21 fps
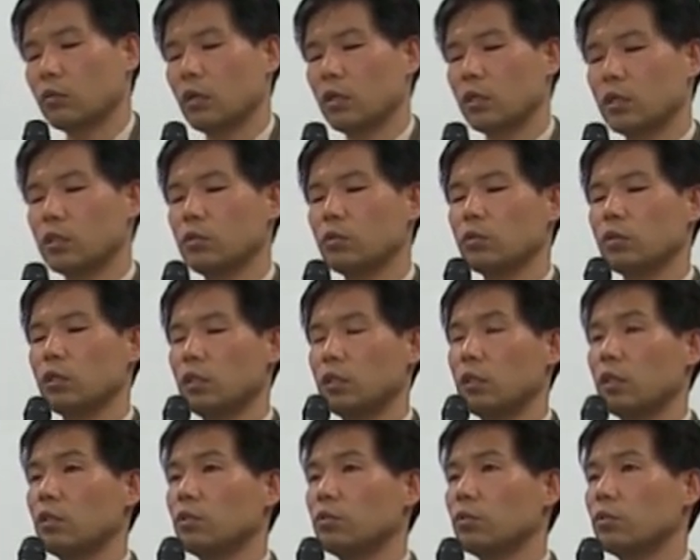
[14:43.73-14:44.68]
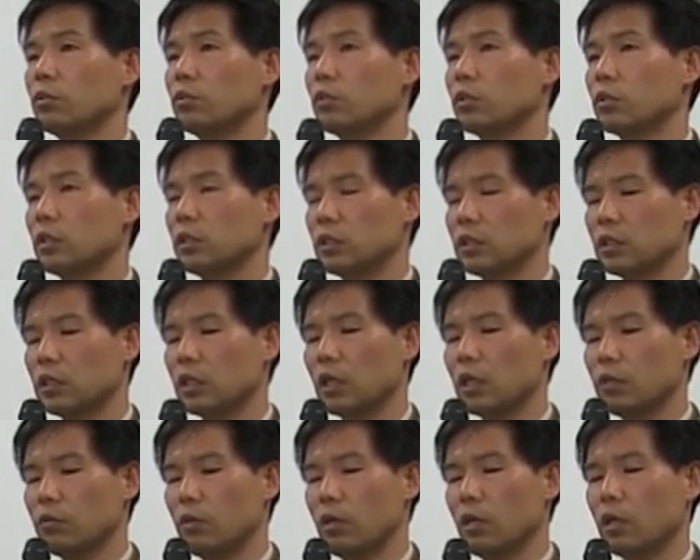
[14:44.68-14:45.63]
話を聞いているという一
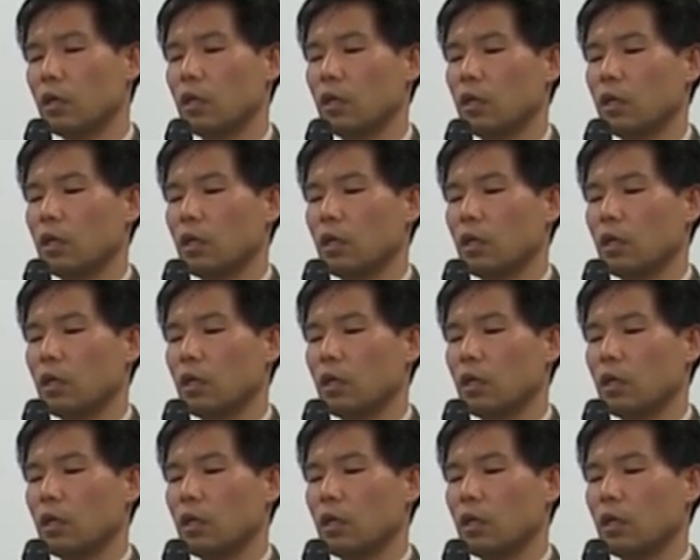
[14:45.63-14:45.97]
概は